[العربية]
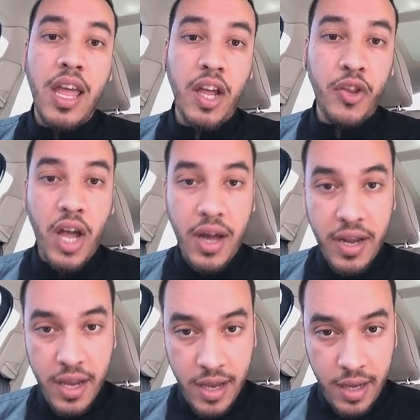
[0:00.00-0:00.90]

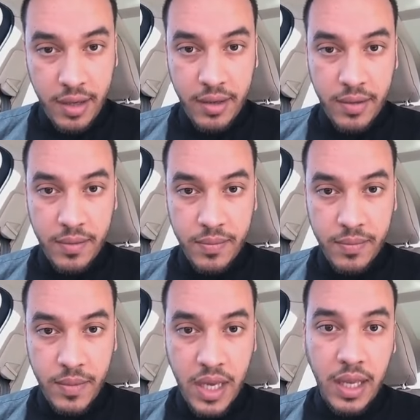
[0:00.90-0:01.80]
إحضاره
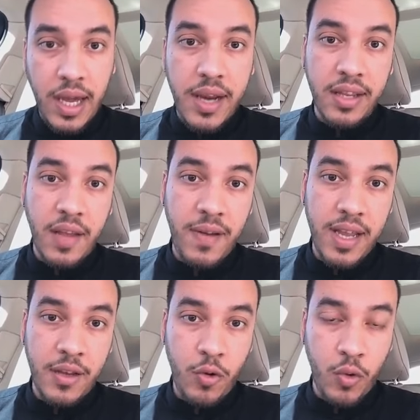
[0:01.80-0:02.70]
إن كانت
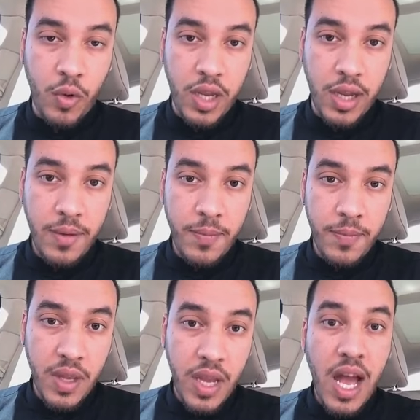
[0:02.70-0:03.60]
كفالة حضورية
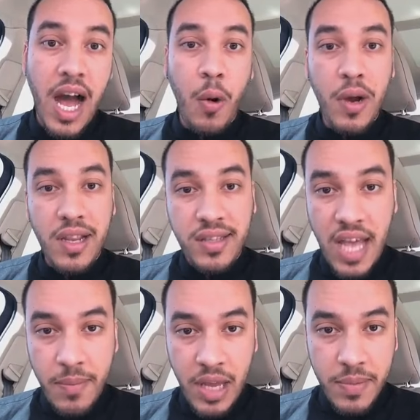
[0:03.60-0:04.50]
أو
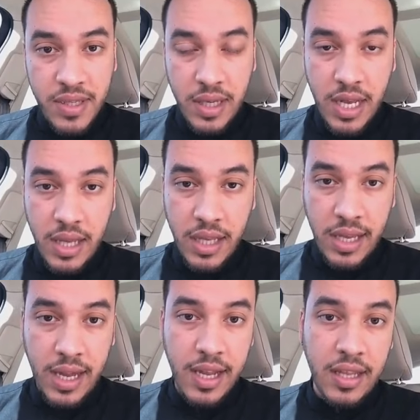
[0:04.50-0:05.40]
إلزامه بالسداد إن
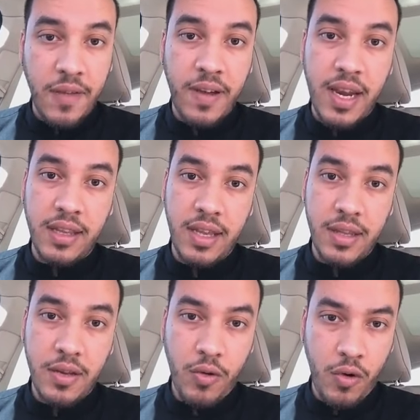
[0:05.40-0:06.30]
كانت
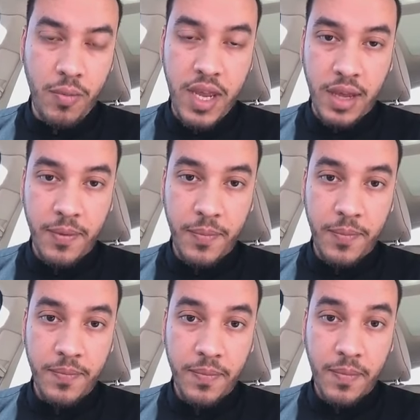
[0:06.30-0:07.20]
كفالة غرمية
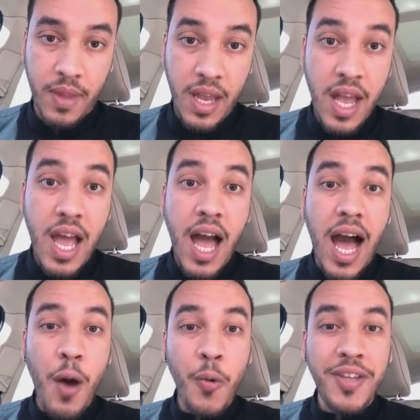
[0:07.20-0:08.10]

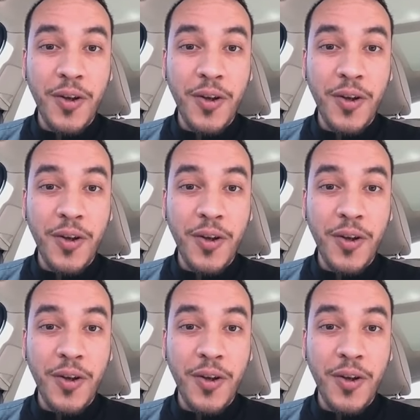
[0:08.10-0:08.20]
أو